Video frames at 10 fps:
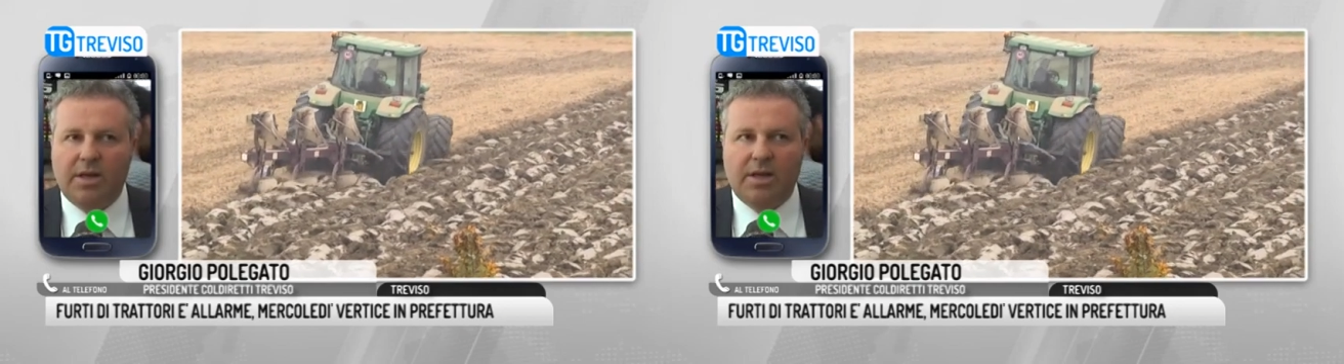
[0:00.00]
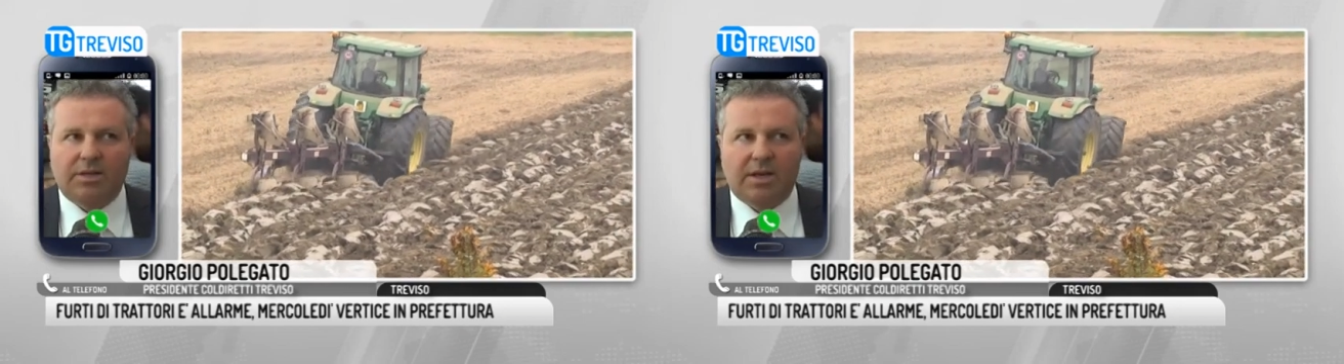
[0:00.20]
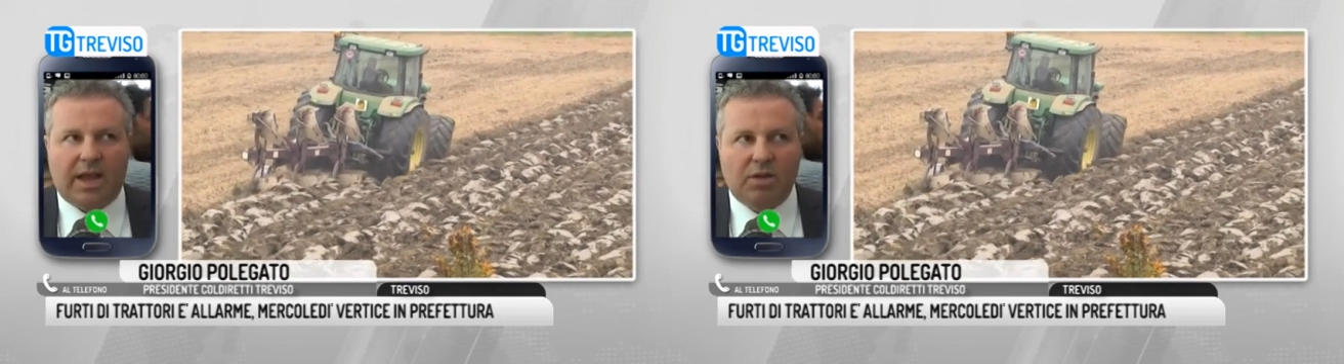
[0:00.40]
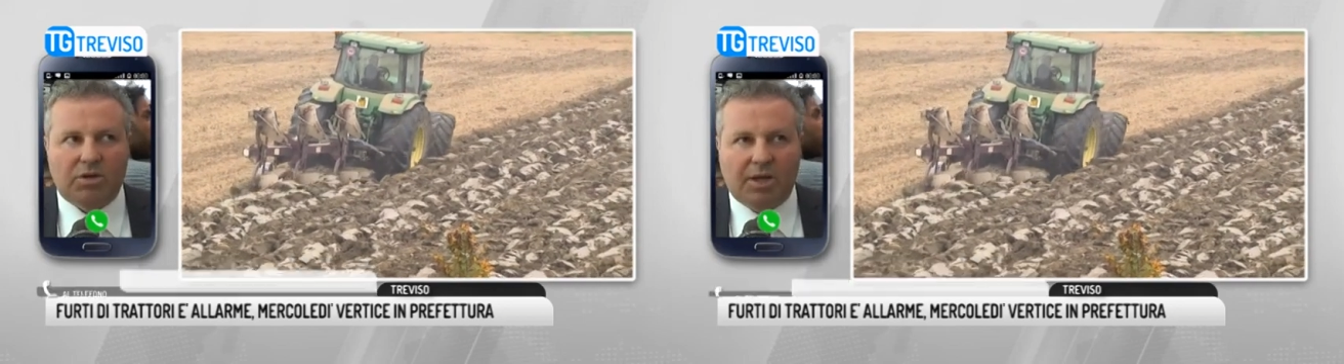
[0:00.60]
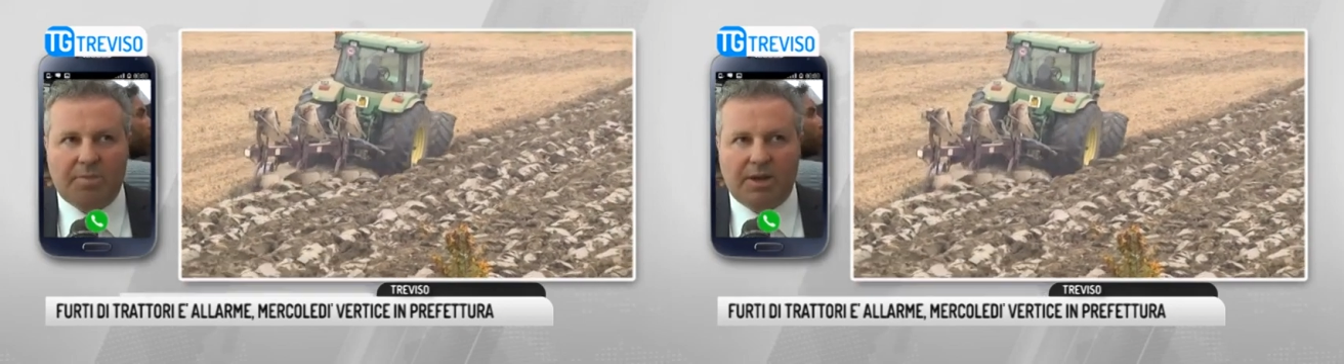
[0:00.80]
non dico
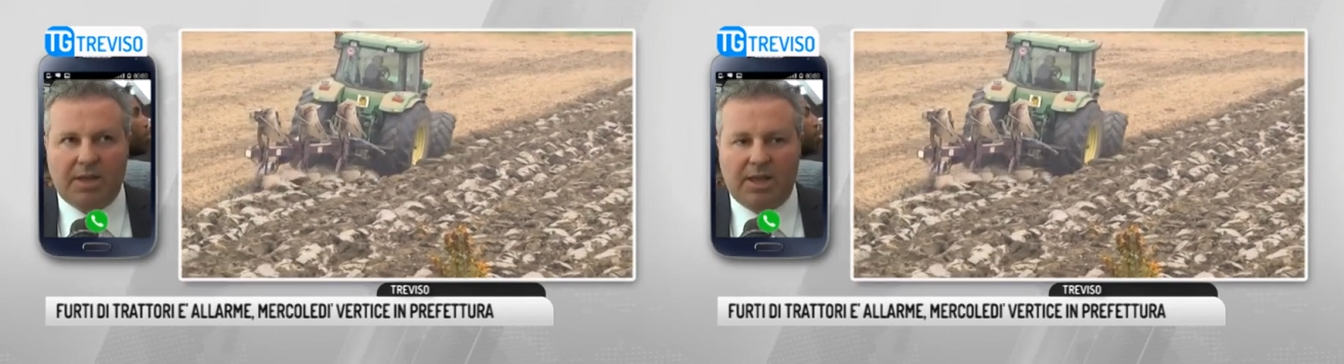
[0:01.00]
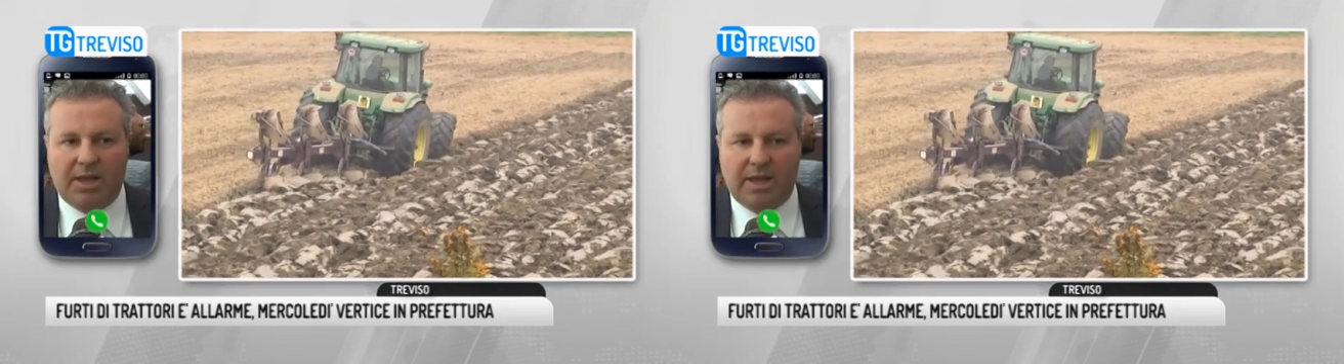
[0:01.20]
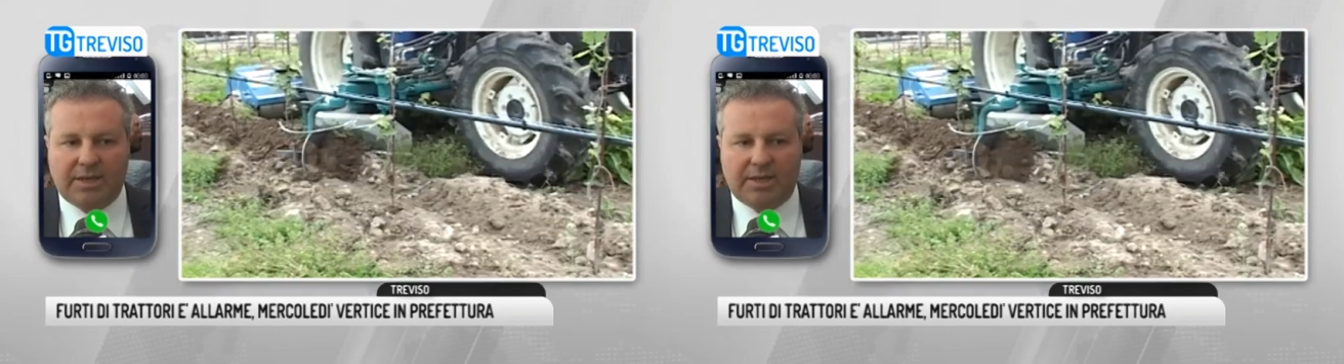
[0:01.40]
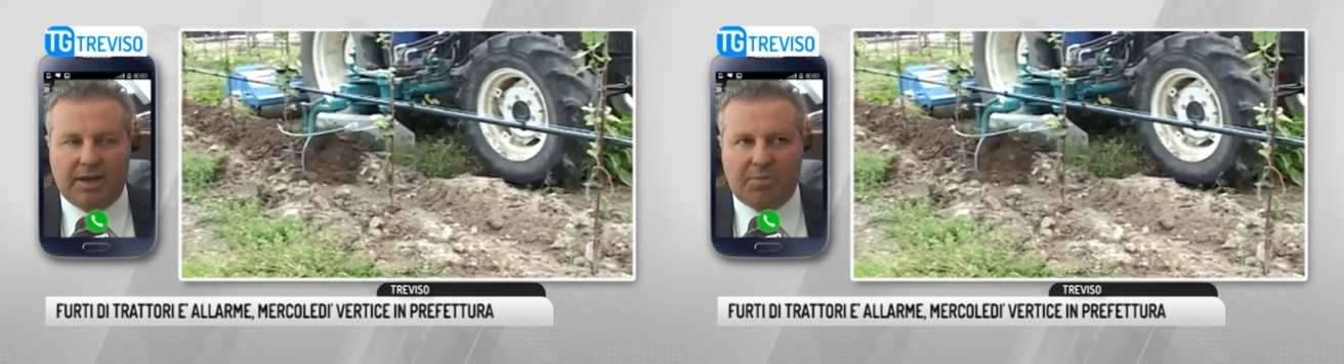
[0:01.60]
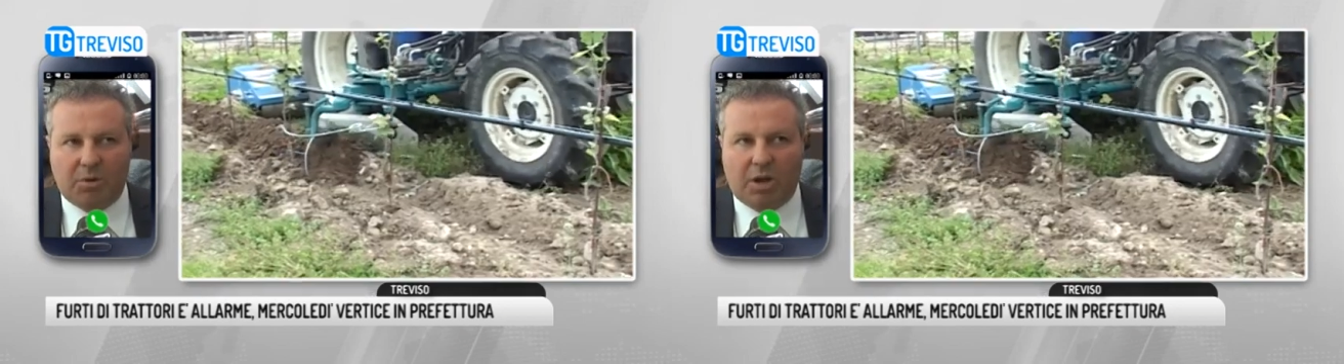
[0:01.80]
dimezzato, ma, ma
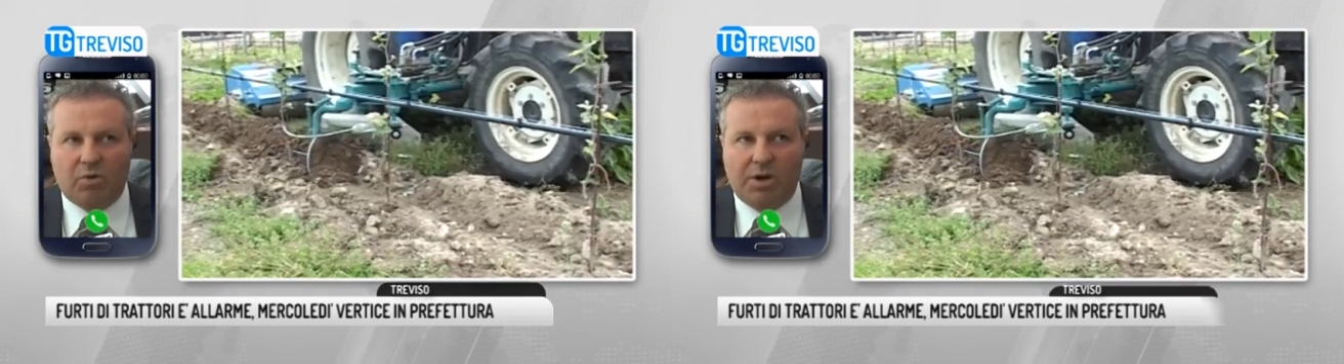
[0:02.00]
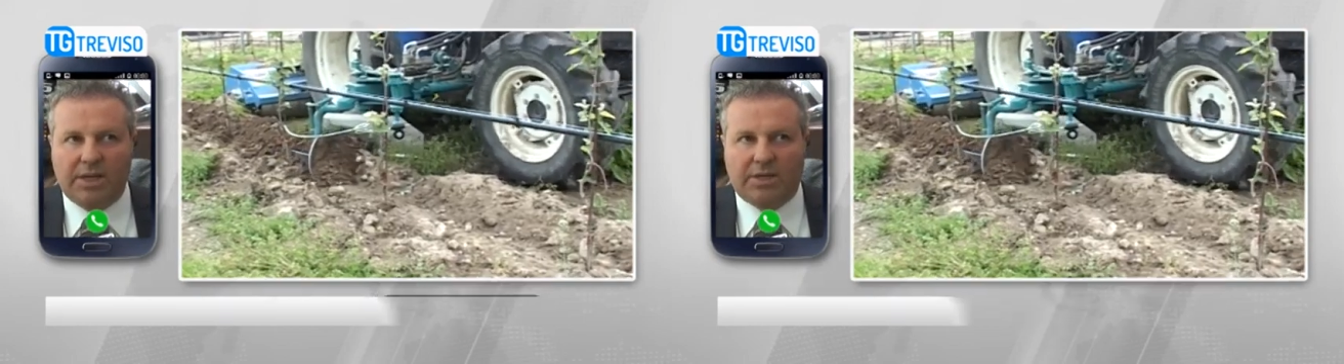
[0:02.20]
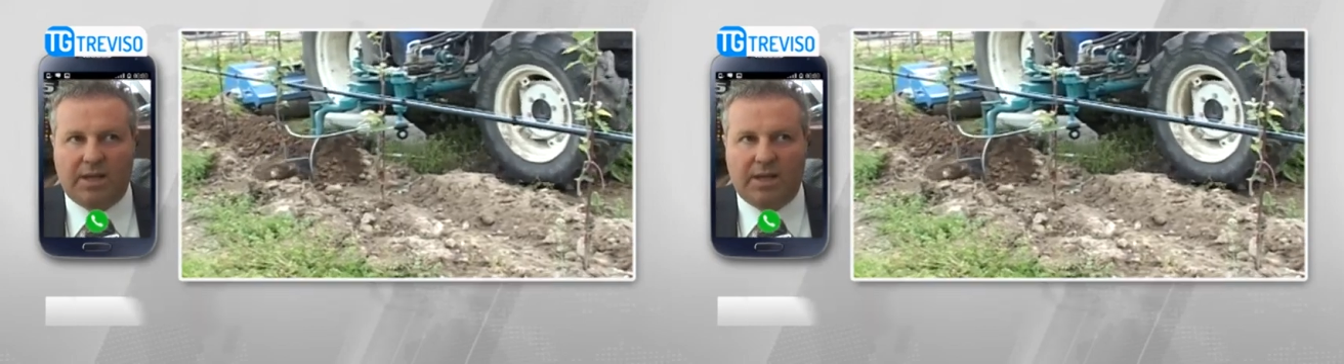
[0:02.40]
quasi insomma.